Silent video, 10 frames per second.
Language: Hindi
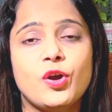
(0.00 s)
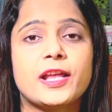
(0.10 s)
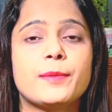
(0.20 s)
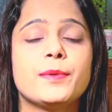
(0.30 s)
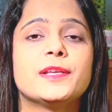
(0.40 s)

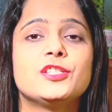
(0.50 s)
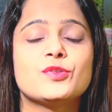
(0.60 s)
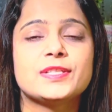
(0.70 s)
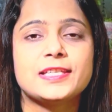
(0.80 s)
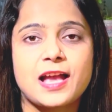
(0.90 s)
अगर हमें बच्चे
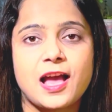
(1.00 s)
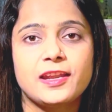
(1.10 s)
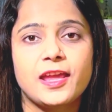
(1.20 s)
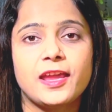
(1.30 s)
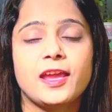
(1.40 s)
को
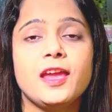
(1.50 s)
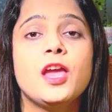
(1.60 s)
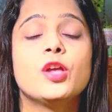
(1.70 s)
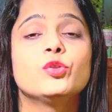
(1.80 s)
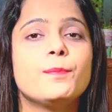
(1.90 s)
सिखाना है
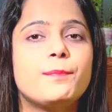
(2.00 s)
तो